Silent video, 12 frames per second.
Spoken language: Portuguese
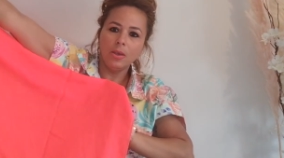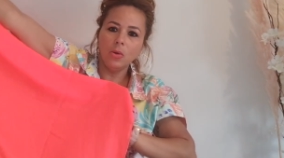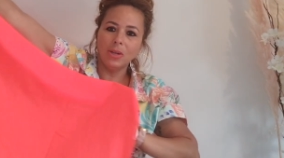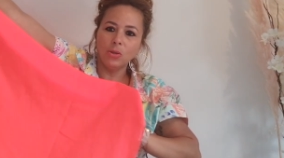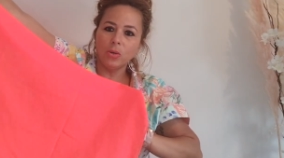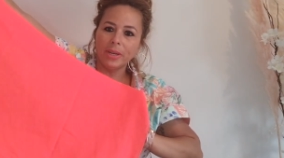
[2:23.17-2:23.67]
Eu
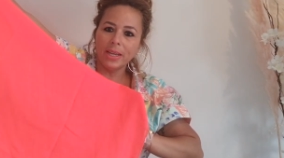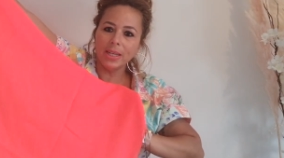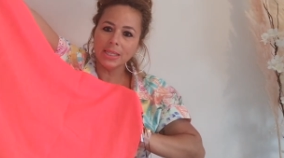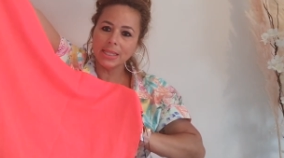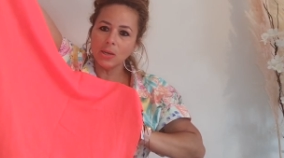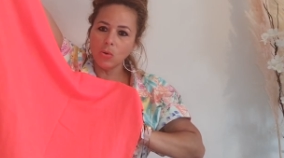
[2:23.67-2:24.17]
adorei
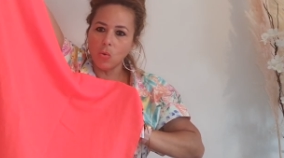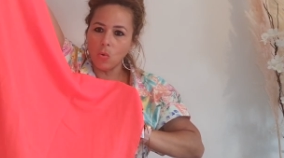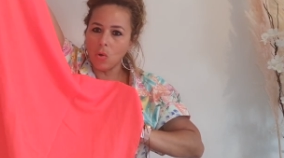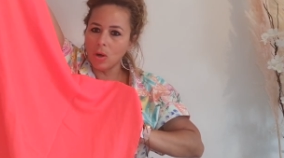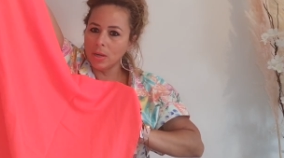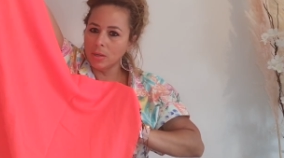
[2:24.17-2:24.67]
essa
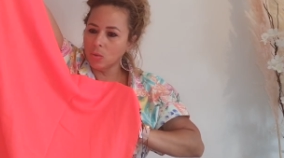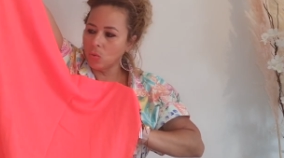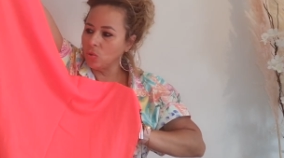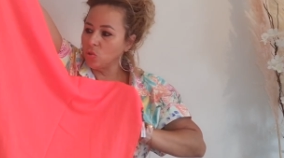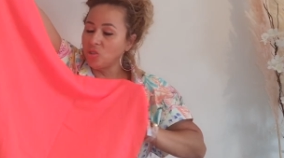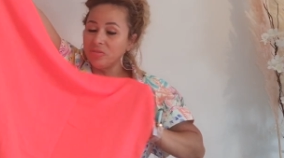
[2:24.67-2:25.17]
cor.
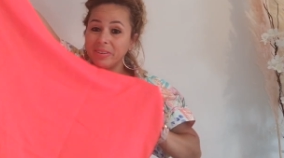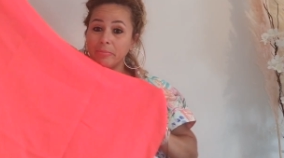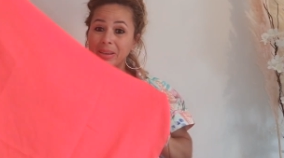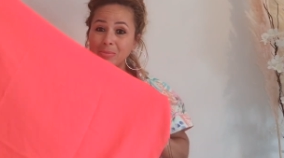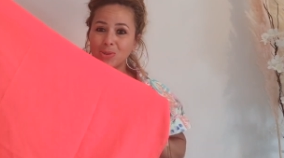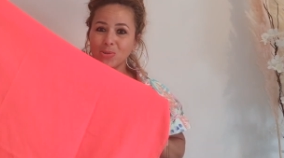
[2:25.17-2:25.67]
Quando tiver
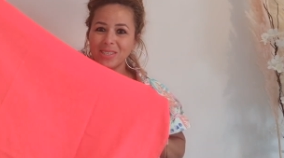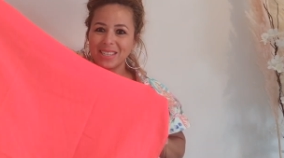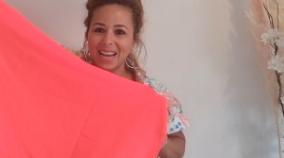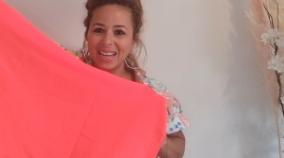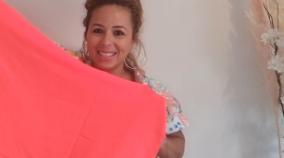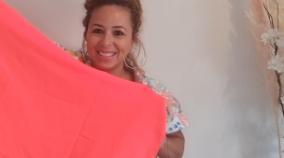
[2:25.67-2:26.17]
bem
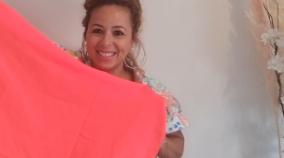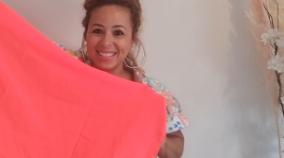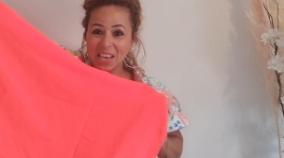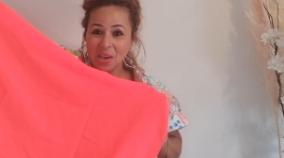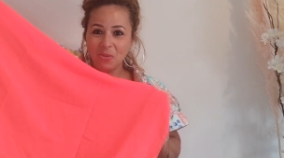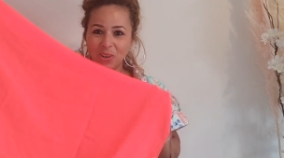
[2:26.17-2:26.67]
bronzeada,
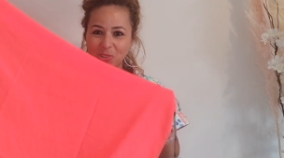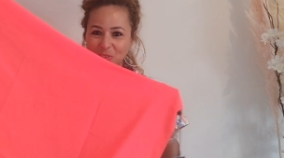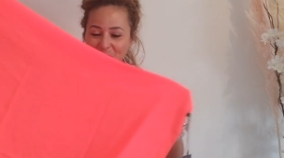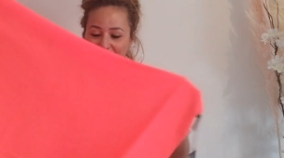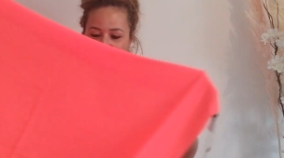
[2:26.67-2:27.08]
eu acho que vai